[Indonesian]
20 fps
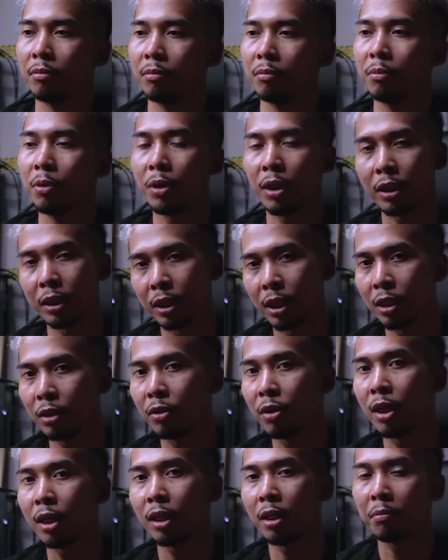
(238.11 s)
bukan dia
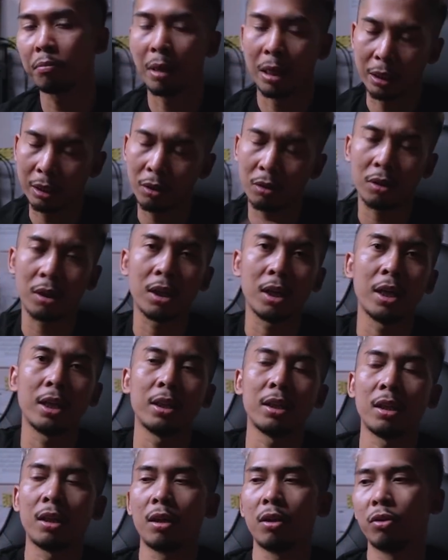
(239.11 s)
doang ya banyak orang
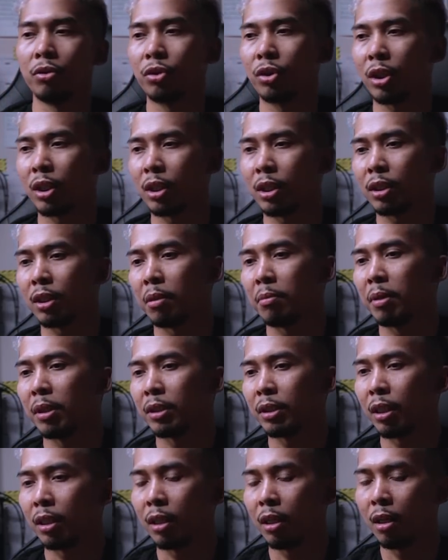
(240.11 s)
lain yang kalau cerita
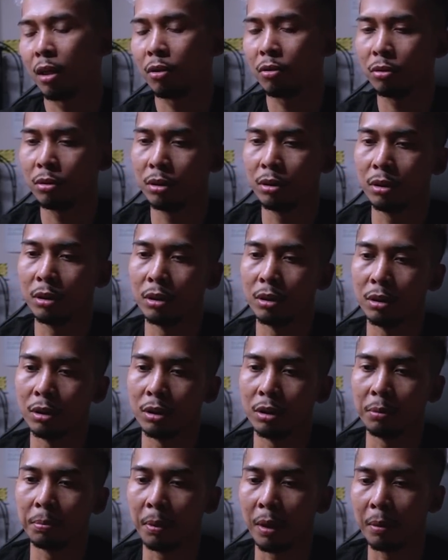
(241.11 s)
masalah aku di gini
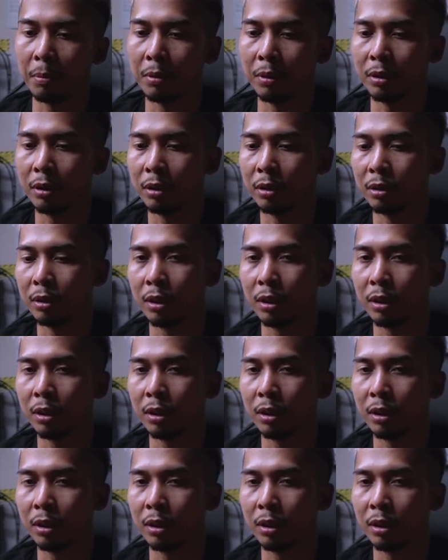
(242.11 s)
di pabrik di